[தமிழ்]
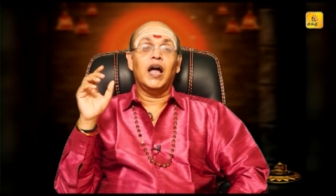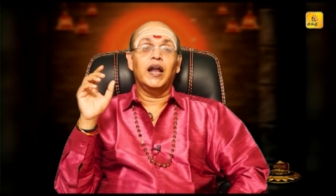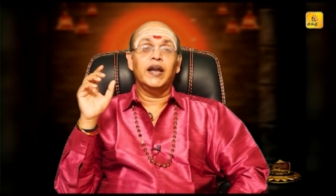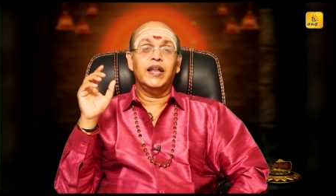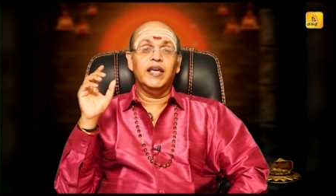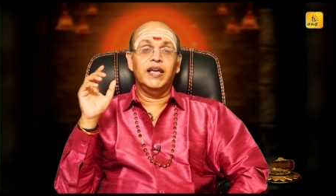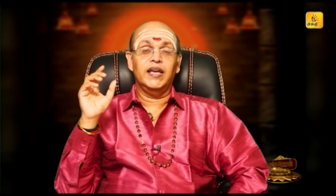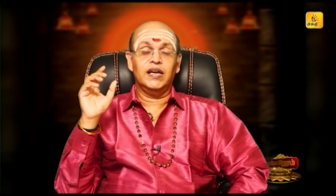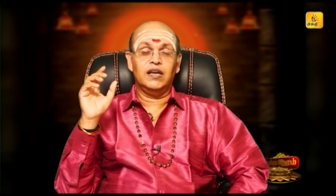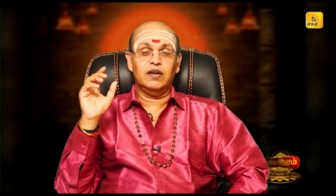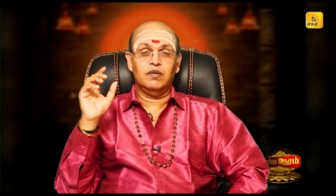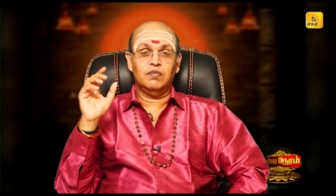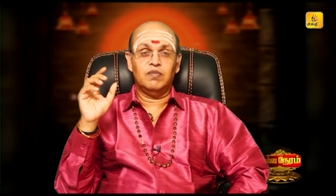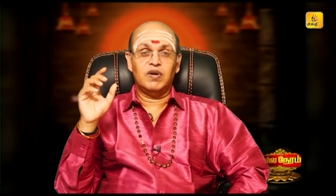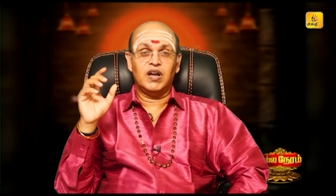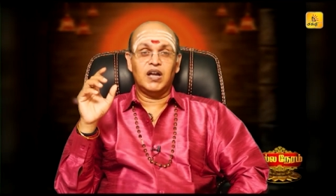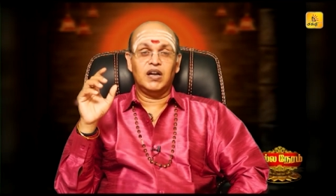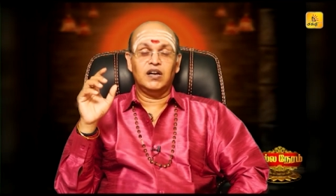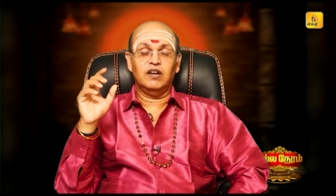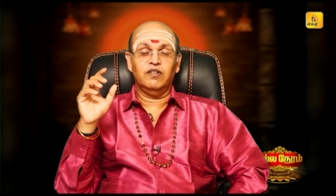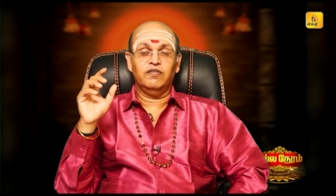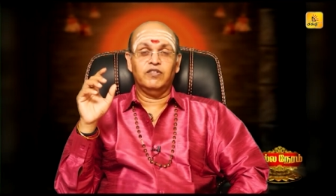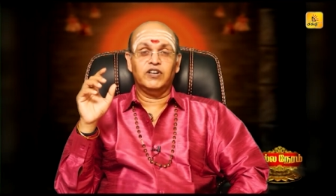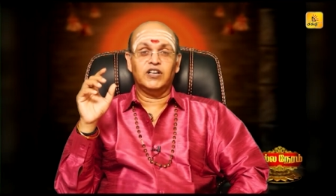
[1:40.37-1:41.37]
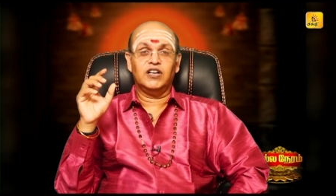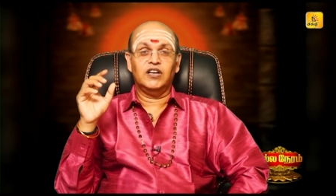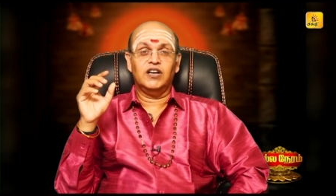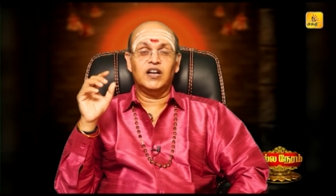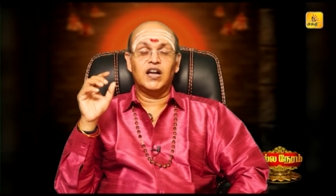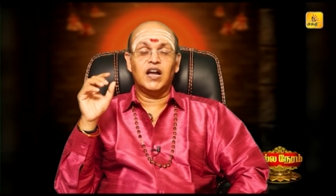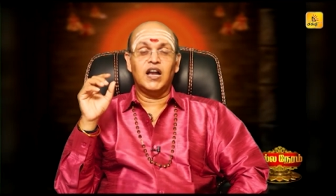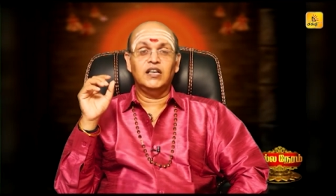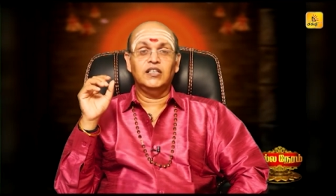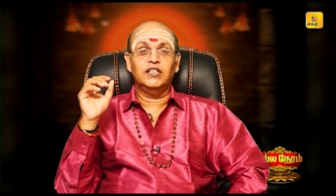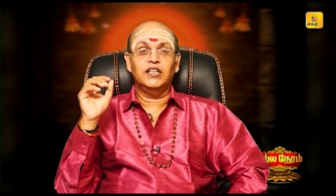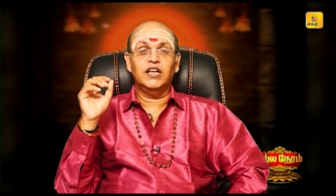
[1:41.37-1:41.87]
அநேக
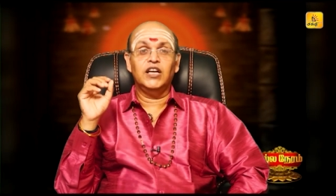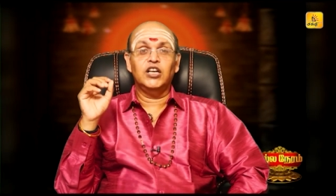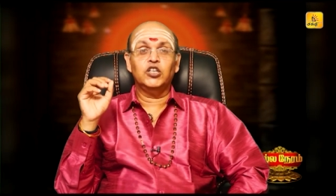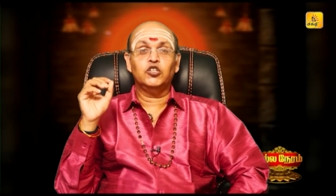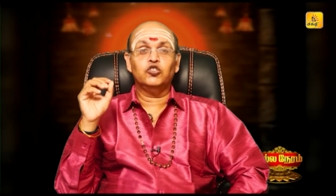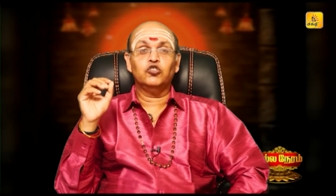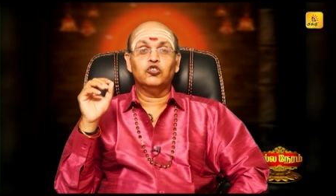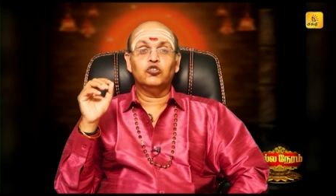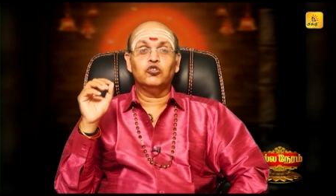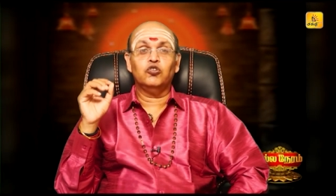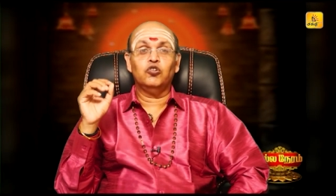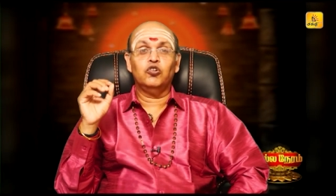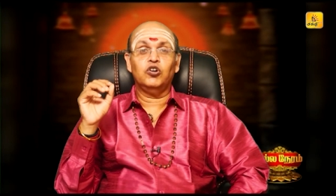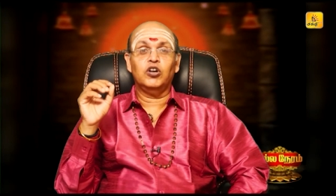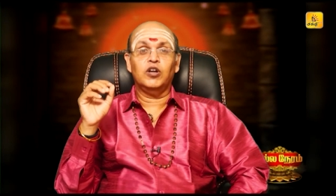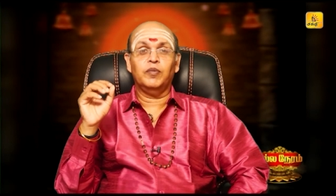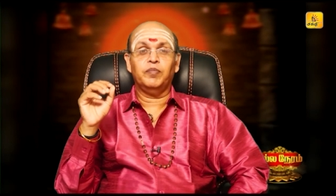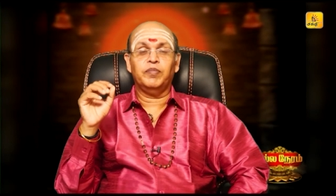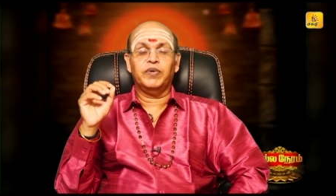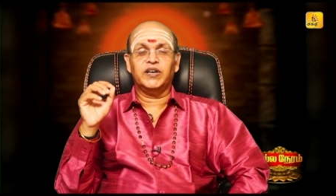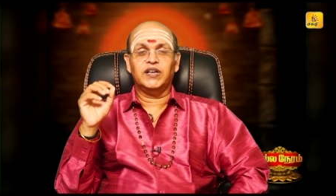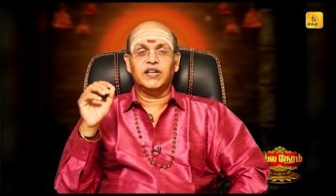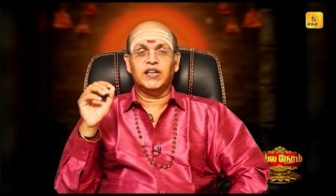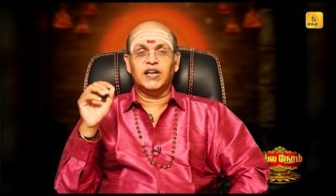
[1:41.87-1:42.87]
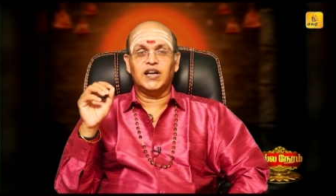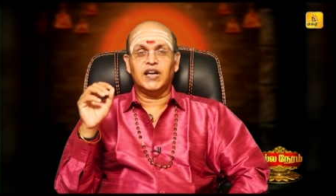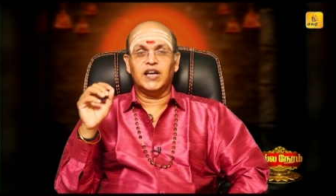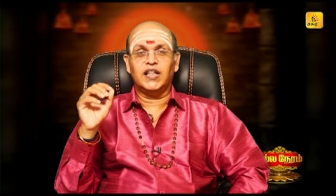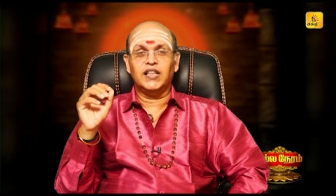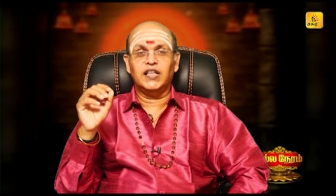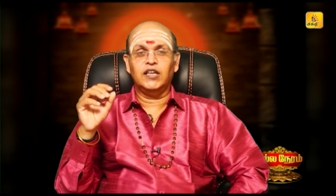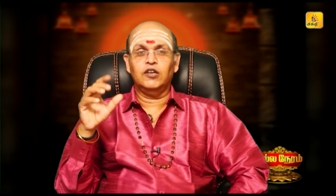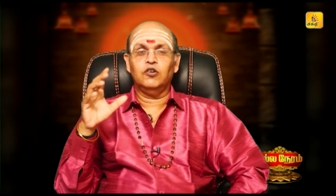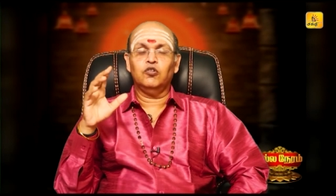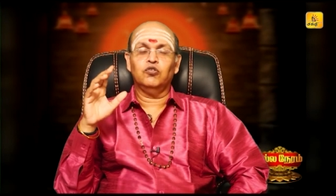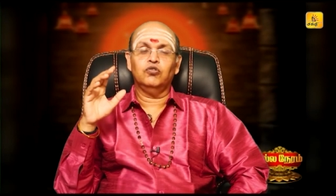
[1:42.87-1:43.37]
மாணவர்களால்
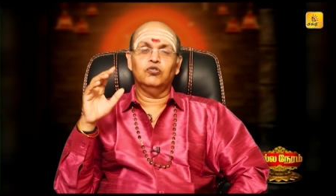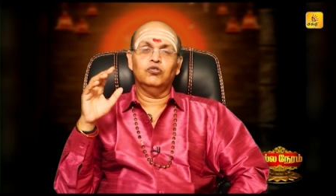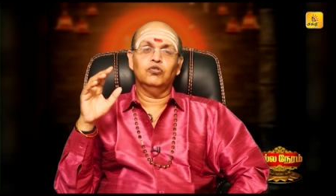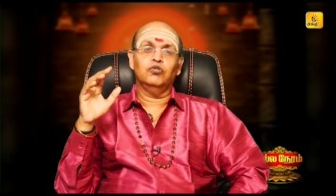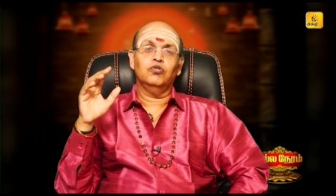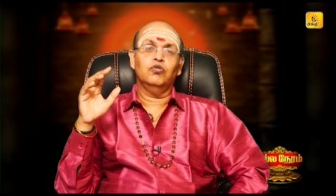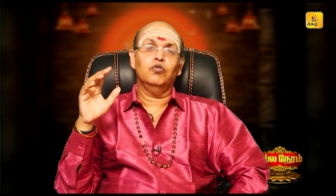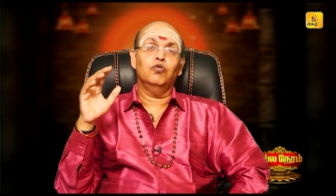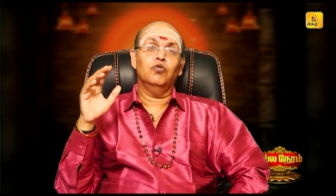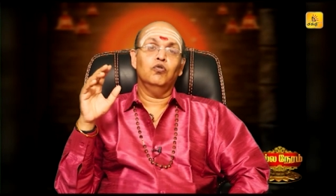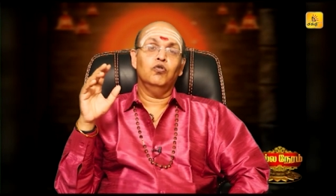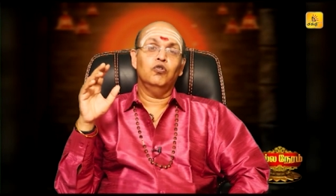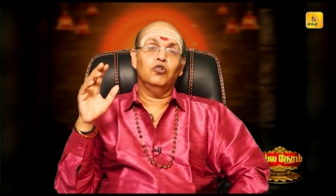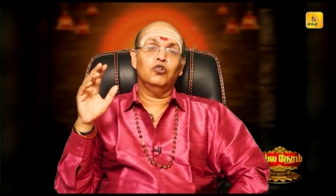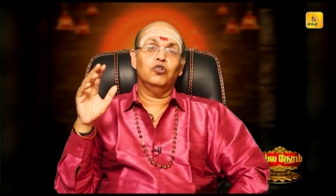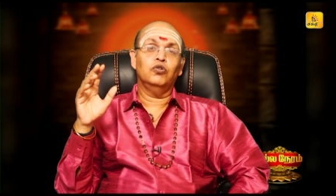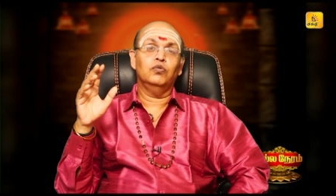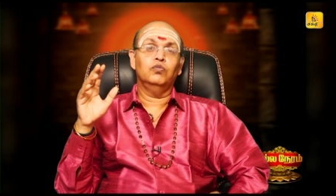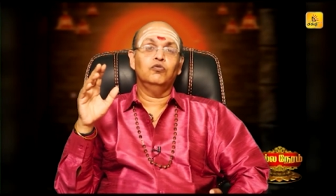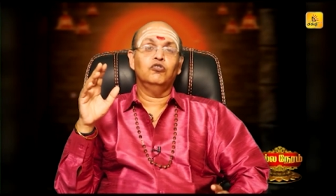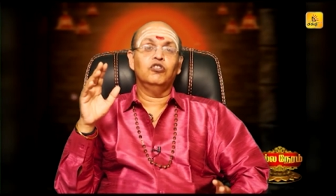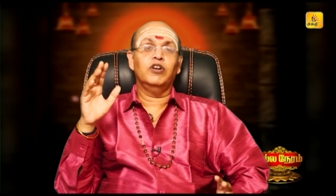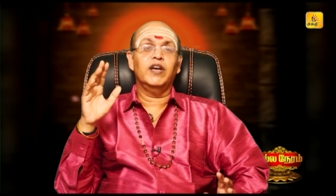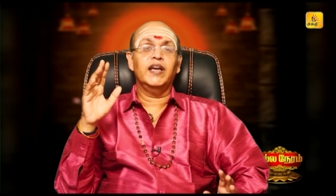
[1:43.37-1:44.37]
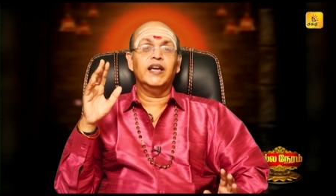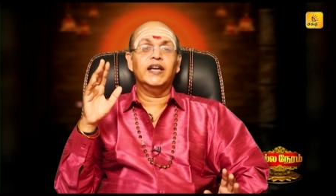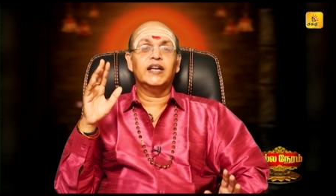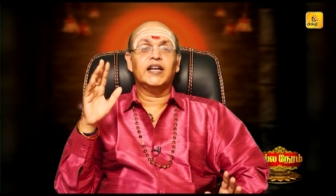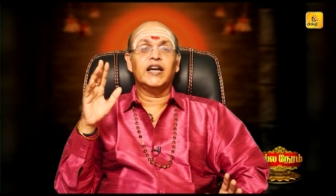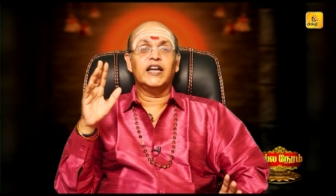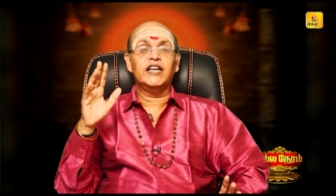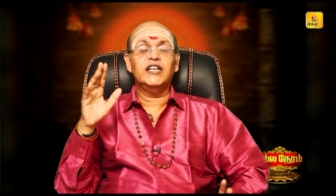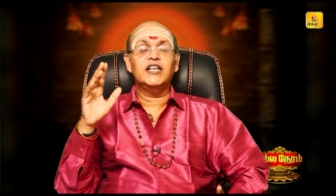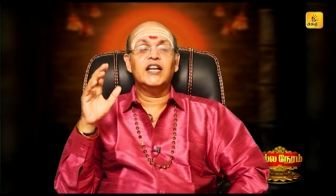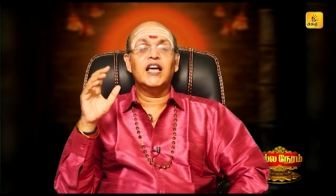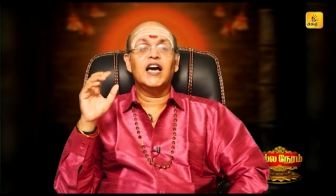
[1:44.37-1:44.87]
ஏற்றுக்கொள்ளப்பட்ட உண்டு ஒரு முறை
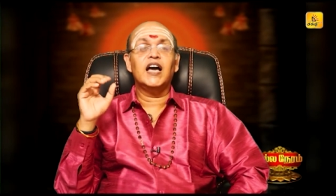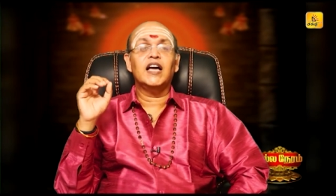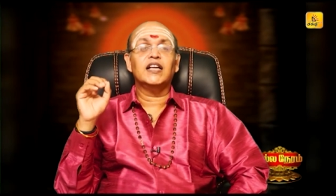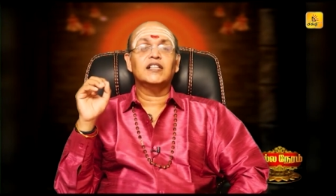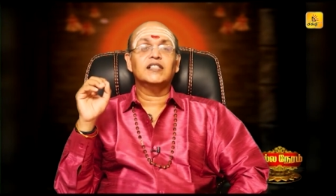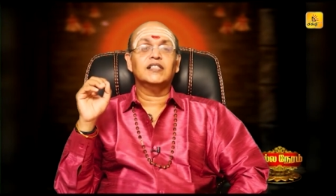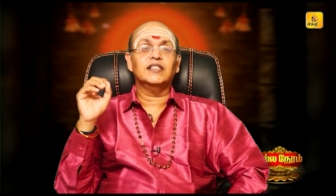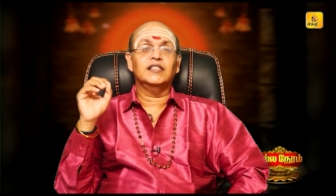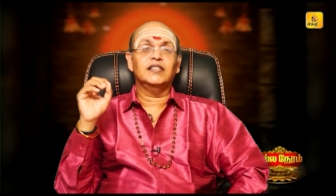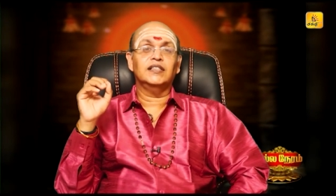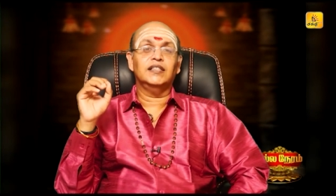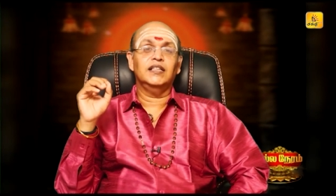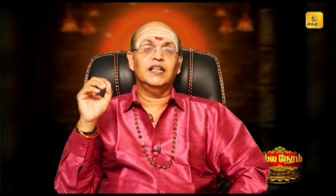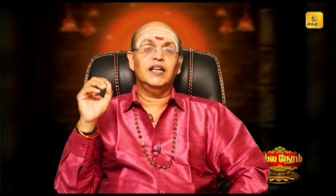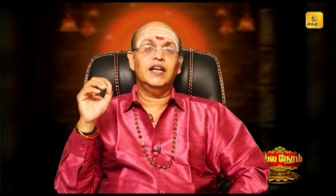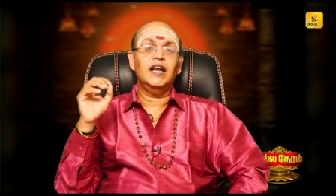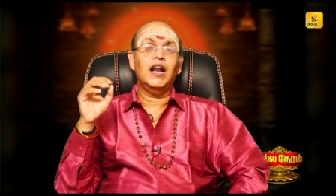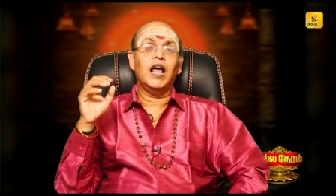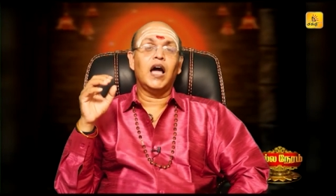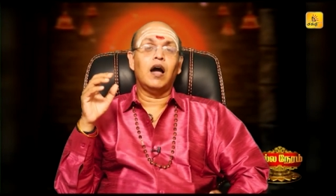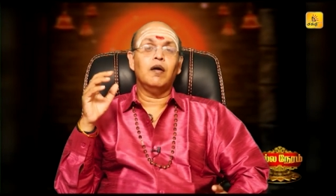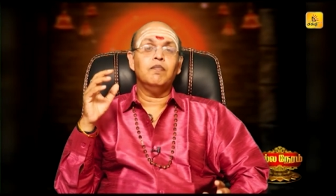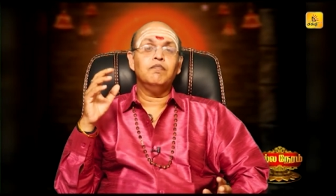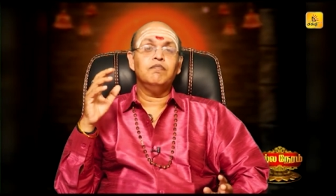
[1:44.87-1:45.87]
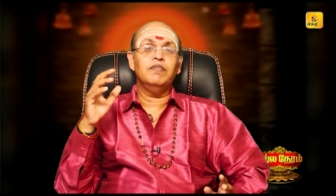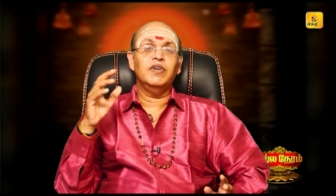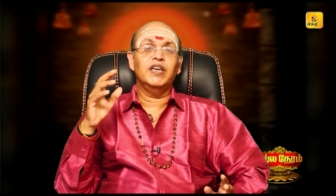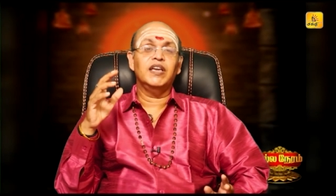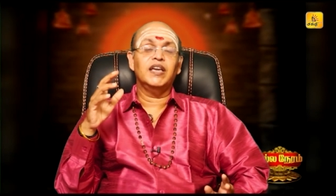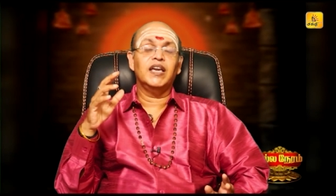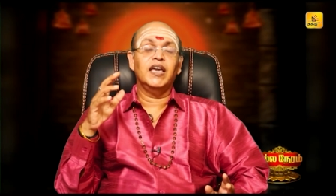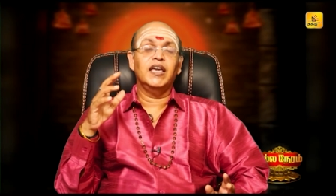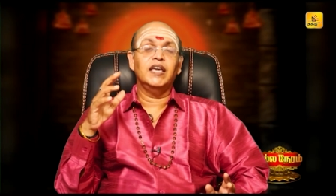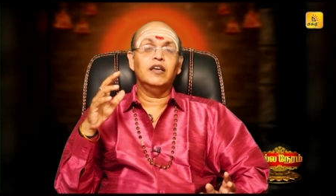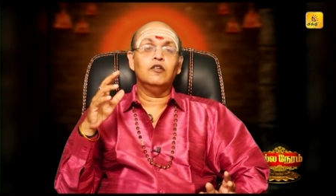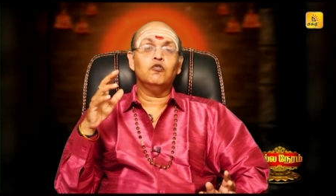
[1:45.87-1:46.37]
கைலாசத்தில்
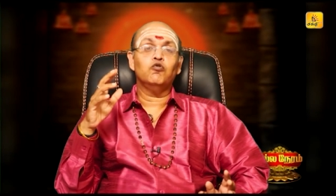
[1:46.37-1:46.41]
அம்பிகை